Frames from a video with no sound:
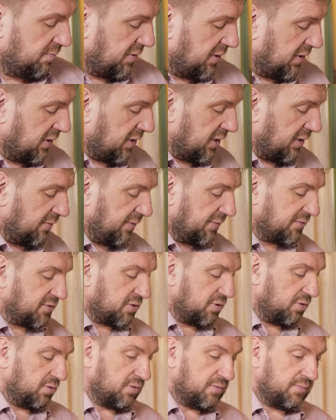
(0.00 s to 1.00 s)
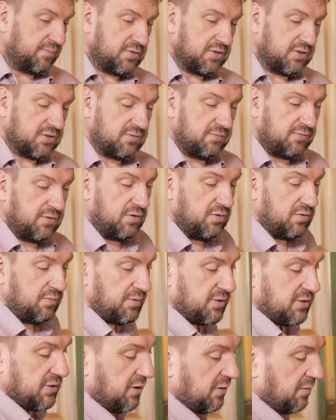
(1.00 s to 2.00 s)
приехали в Австрию, сейчас
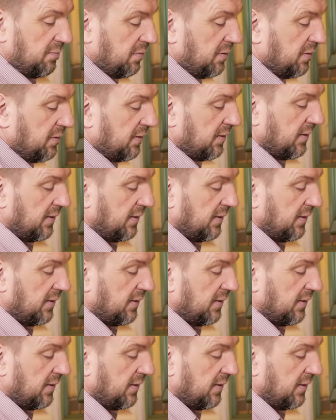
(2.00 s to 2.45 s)
видео поставим.